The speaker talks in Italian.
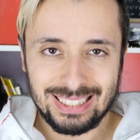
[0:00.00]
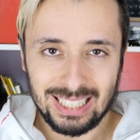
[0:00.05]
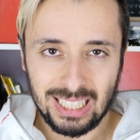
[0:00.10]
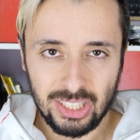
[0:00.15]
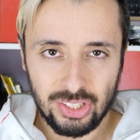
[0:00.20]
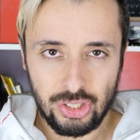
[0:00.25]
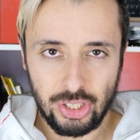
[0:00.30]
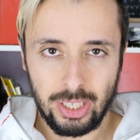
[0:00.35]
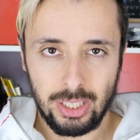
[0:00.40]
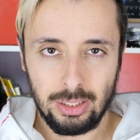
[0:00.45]

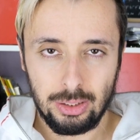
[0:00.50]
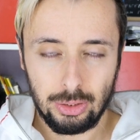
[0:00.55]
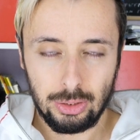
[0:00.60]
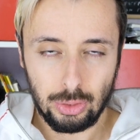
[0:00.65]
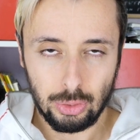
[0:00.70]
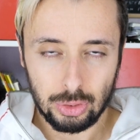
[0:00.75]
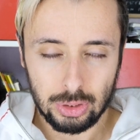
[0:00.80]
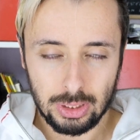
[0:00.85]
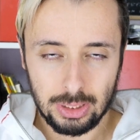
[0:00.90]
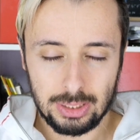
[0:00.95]

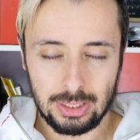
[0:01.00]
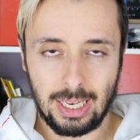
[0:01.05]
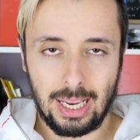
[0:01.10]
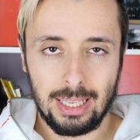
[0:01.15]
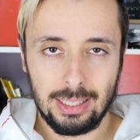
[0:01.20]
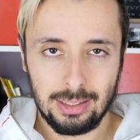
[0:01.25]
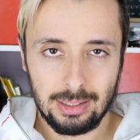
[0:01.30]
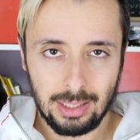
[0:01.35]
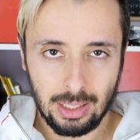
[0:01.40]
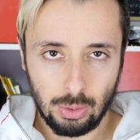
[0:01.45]

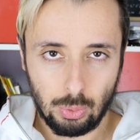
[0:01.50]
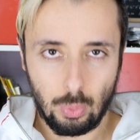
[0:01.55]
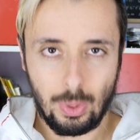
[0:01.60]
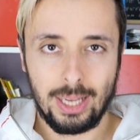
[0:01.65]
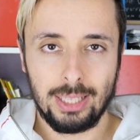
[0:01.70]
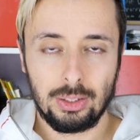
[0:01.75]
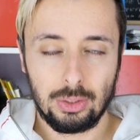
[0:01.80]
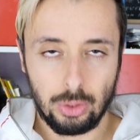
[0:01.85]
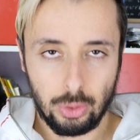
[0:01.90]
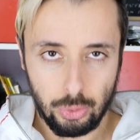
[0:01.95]

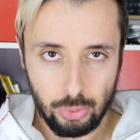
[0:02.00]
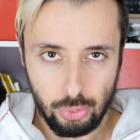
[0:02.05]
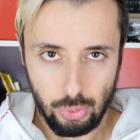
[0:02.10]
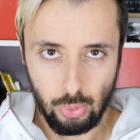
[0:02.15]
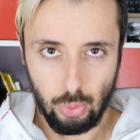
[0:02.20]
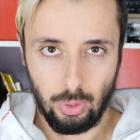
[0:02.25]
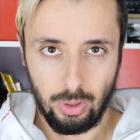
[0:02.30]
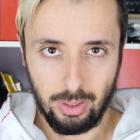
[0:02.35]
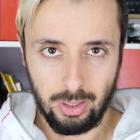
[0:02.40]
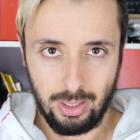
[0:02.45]
364
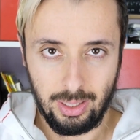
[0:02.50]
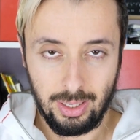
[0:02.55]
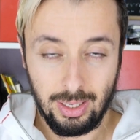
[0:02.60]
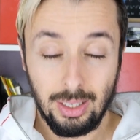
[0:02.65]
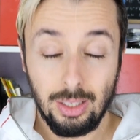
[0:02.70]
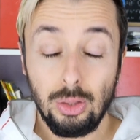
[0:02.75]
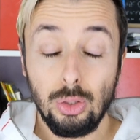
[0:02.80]
giorni